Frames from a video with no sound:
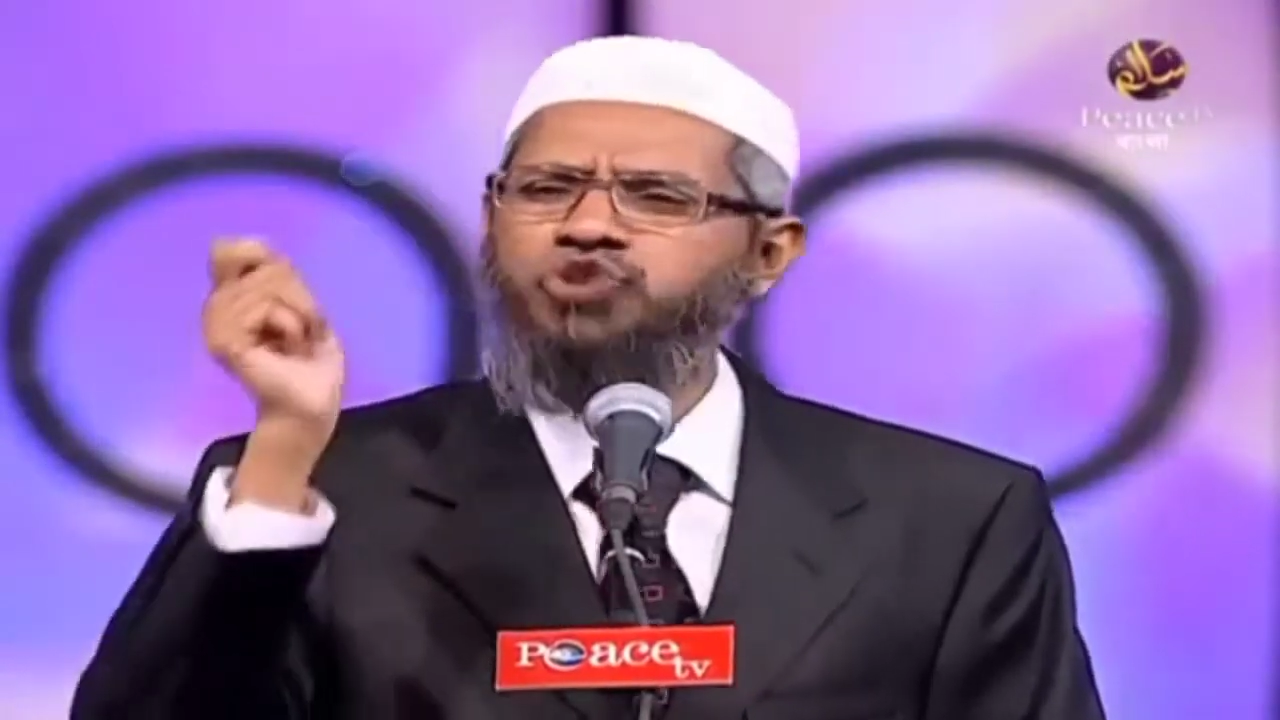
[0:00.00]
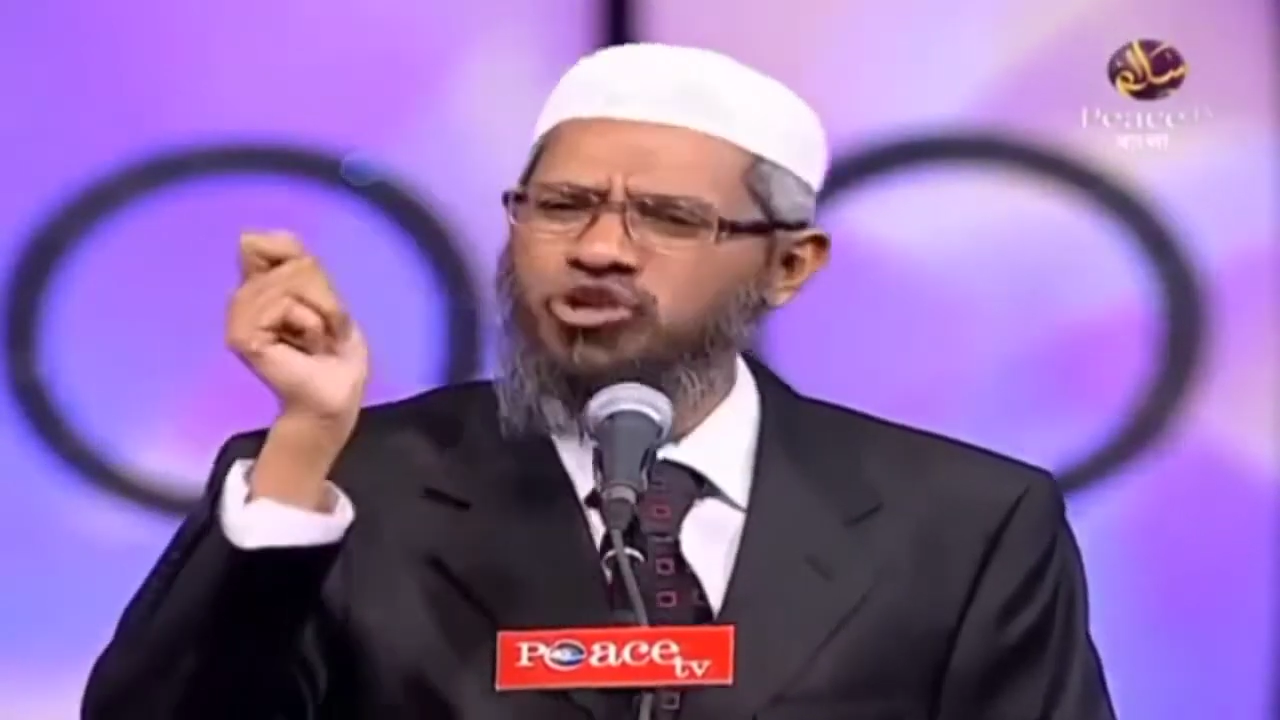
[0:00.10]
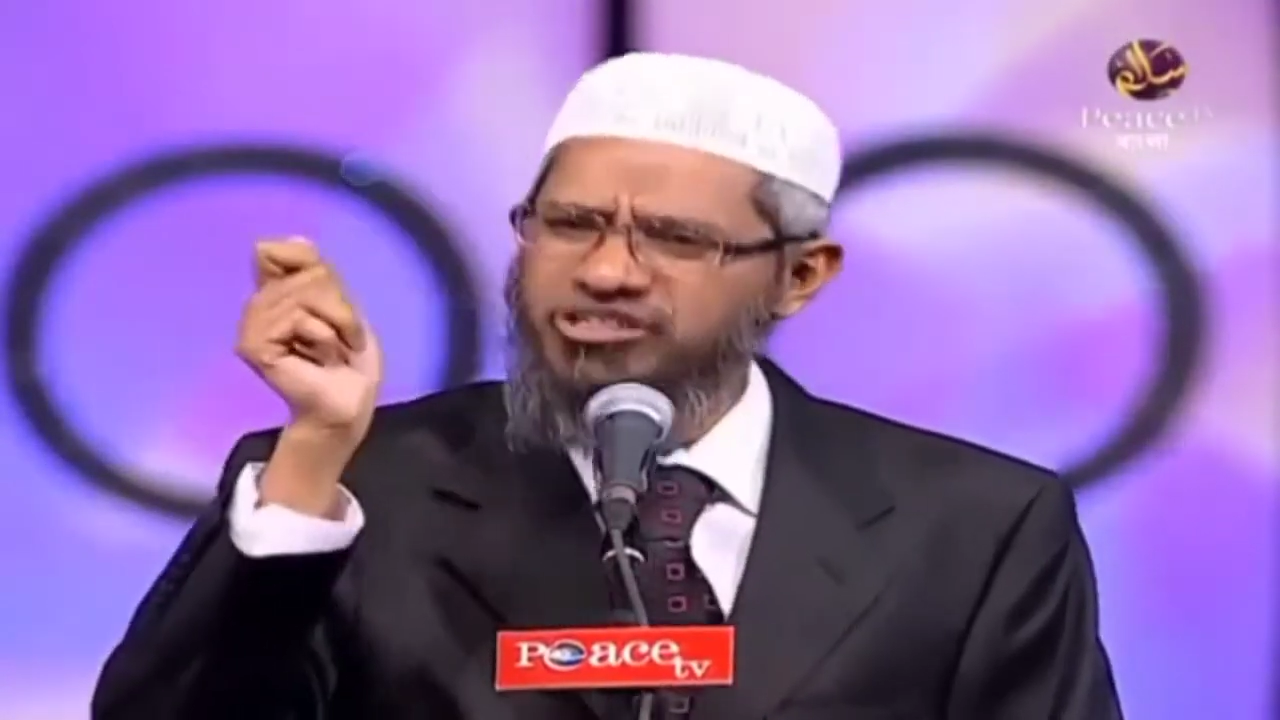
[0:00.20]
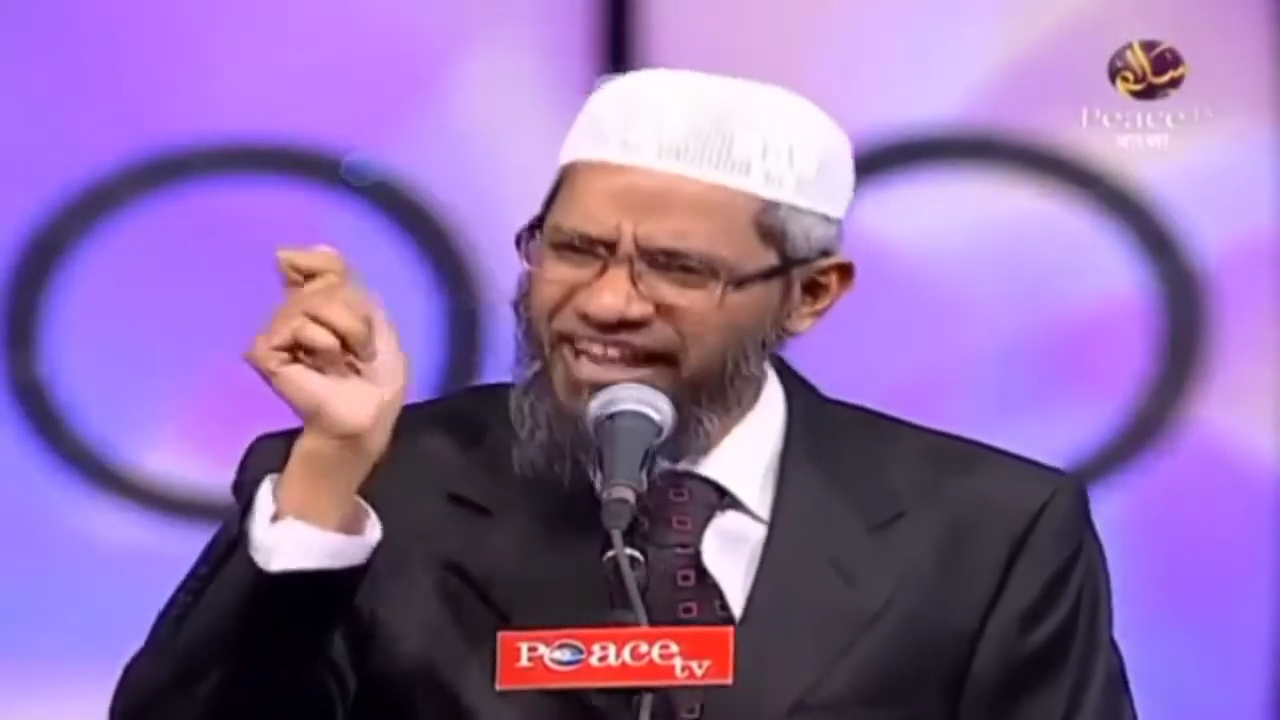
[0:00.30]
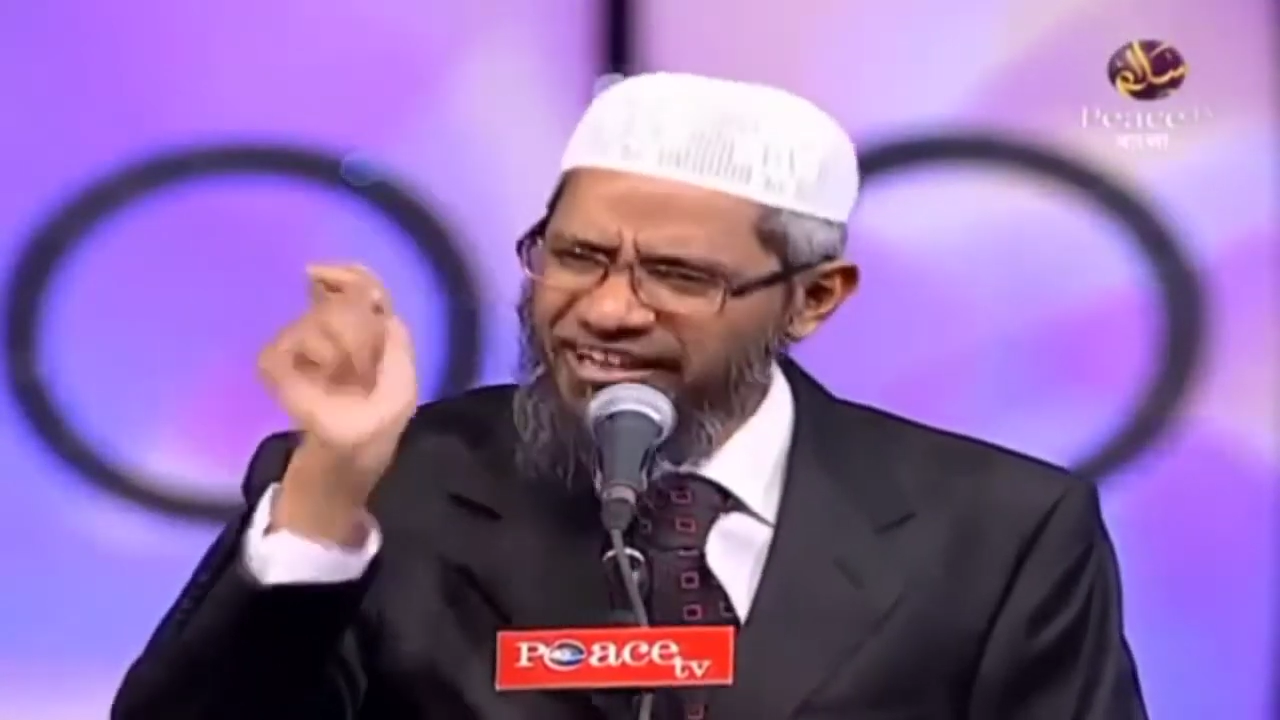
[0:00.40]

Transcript: পাথর